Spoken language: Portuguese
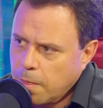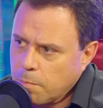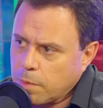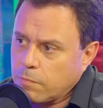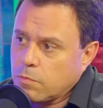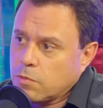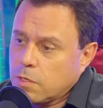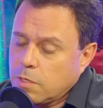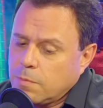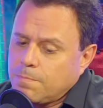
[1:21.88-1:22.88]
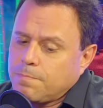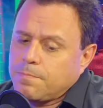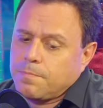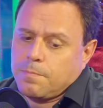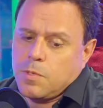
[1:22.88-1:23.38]
para você ir
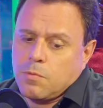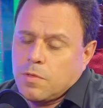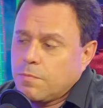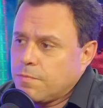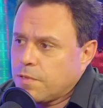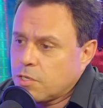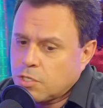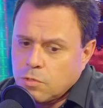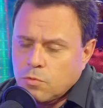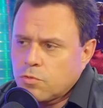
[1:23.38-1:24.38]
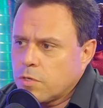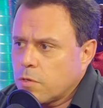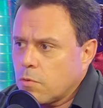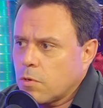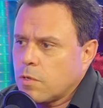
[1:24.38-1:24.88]
meio que fechando você,
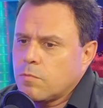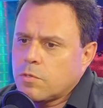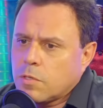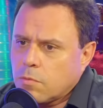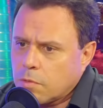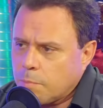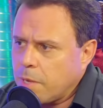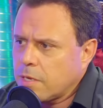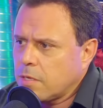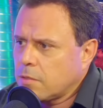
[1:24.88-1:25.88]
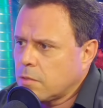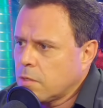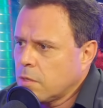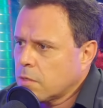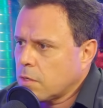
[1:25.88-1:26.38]
colocando você contra é, gradual, a parede.
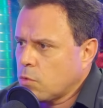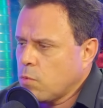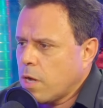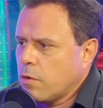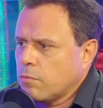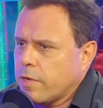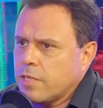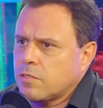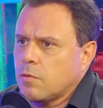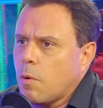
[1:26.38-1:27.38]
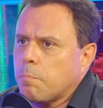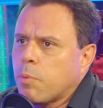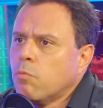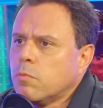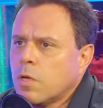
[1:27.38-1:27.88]
Né? Gradual, não uhum. é assim, ó,
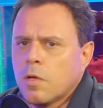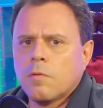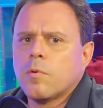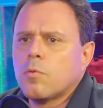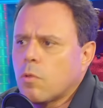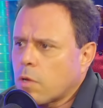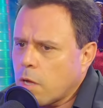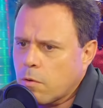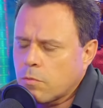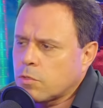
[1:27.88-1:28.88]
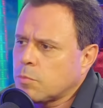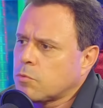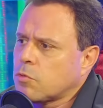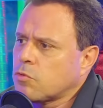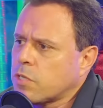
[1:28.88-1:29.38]
pum, vamos colocar agora um chip
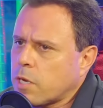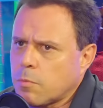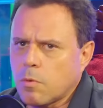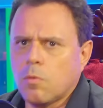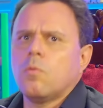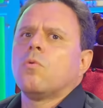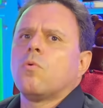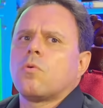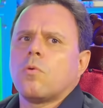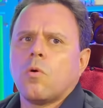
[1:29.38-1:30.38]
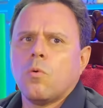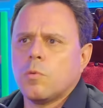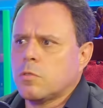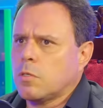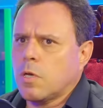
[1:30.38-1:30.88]
no seu cérebro. Ô, oh, louco,
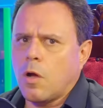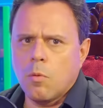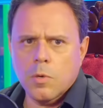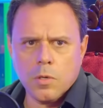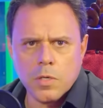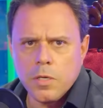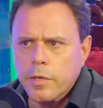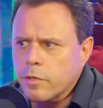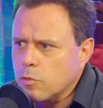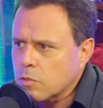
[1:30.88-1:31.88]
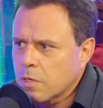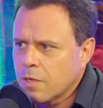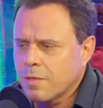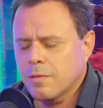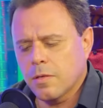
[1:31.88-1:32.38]
como assim? Calma, o que, que, é isso?
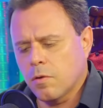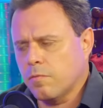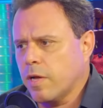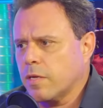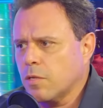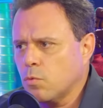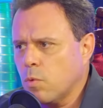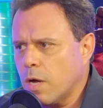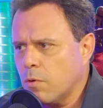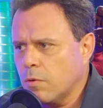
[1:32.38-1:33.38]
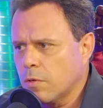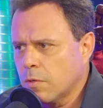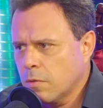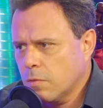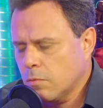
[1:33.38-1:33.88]
Não, vai gradual.
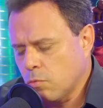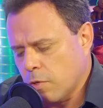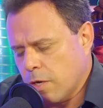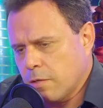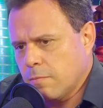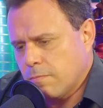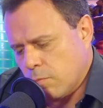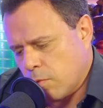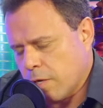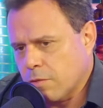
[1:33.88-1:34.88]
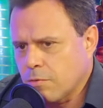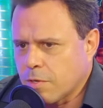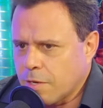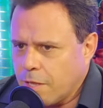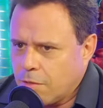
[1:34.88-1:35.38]
Do car o cartão de
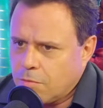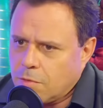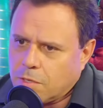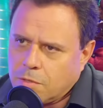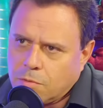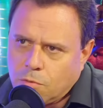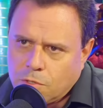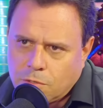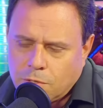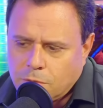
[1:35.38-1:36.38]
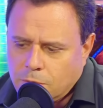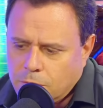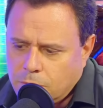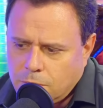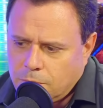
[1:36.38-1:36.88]
crédito daqui dois, três
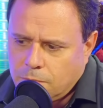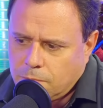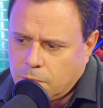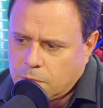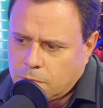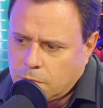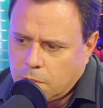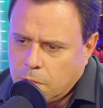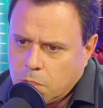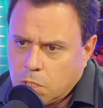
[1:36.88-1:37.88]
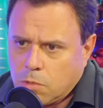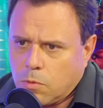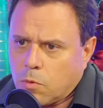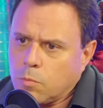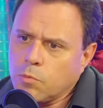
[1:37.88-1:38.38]
anos vai ser
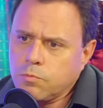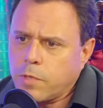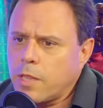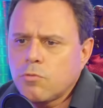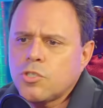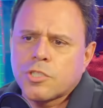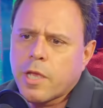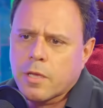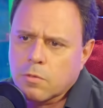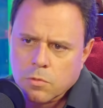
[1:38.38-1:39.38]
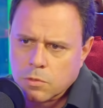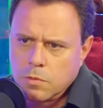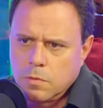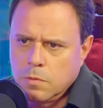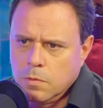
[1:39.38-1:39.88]
ridículo, como um talão de cheque hoje.
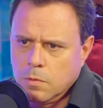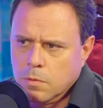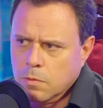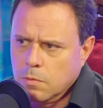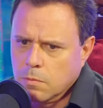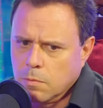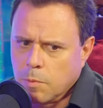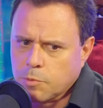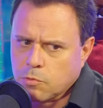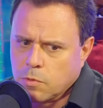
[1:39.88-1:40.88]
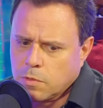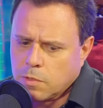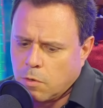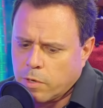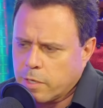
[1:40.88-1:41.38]
Uma pessoa que
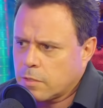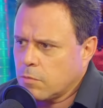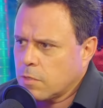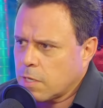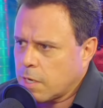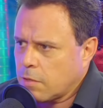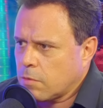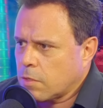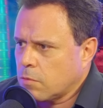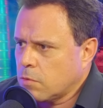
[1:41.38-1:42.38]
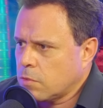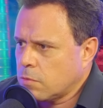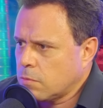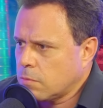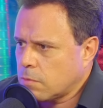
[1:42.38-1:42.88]
tirar um cartão de crédito daqui
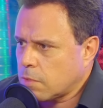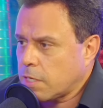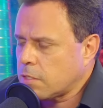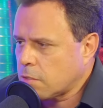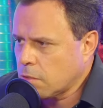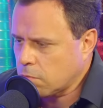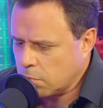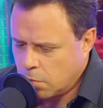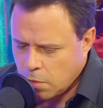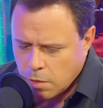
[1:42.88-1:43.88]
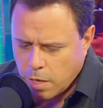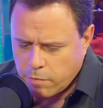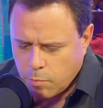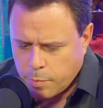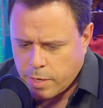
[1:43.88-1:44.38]
dois, três anos, ah,
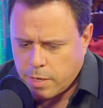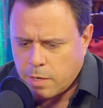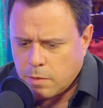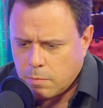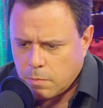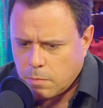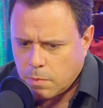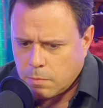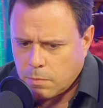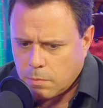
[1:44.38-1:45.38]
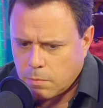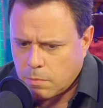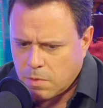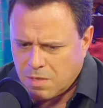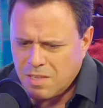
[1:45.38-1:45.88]
vou pagar aqui. O
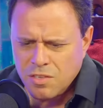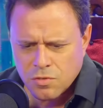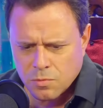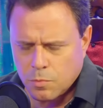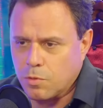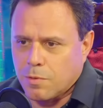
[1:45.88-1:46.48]
que, que é isso, mano?